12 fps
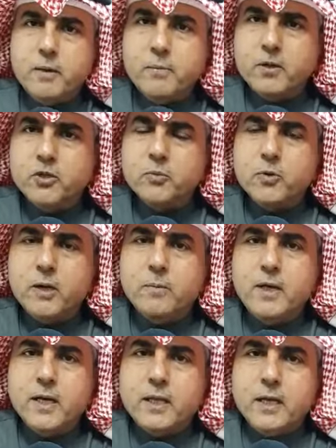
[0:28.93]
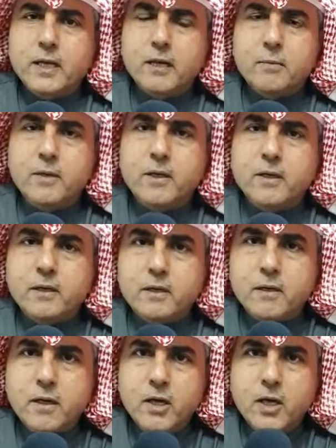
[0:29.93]
يبي الجمهور يبي النادي العربي
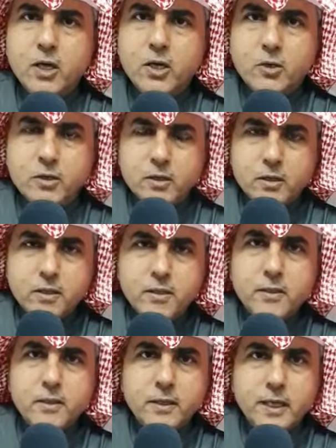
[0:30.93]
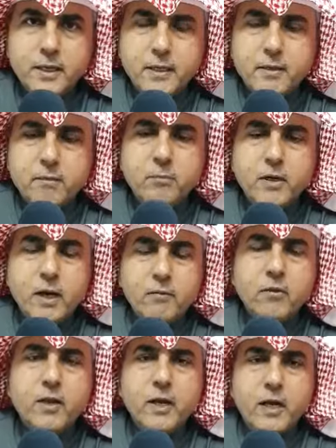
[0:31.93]
آه، آه، يعني من
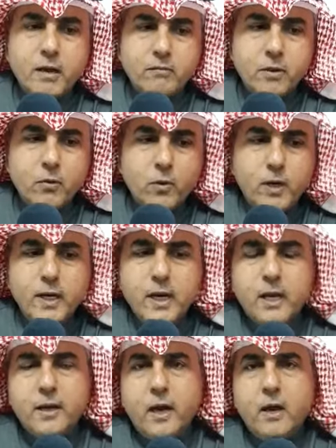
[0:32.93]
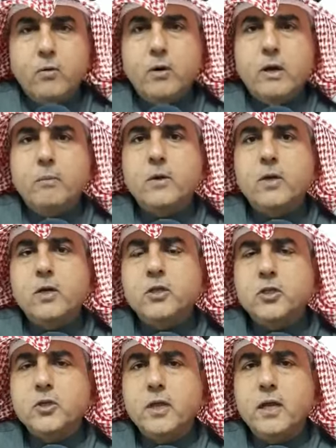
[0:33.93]
افضل الى افضل واحنا قاعد نحاول نعمل كل
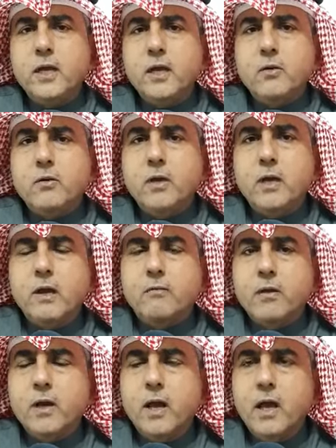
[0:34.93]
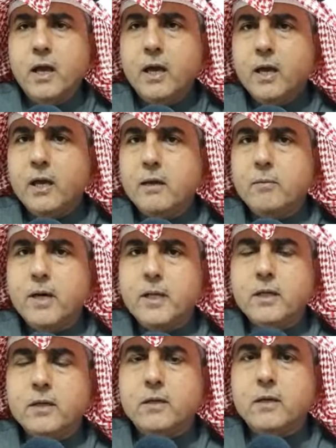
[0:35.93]
جهدنا انه يكون الى الافضل يعني انا ما
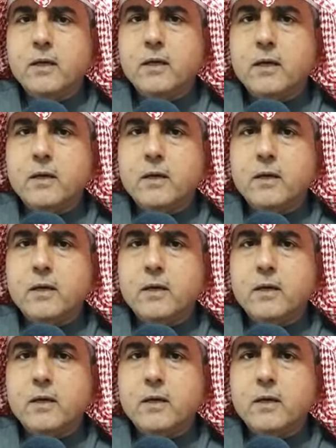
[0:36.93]
اعتقد ان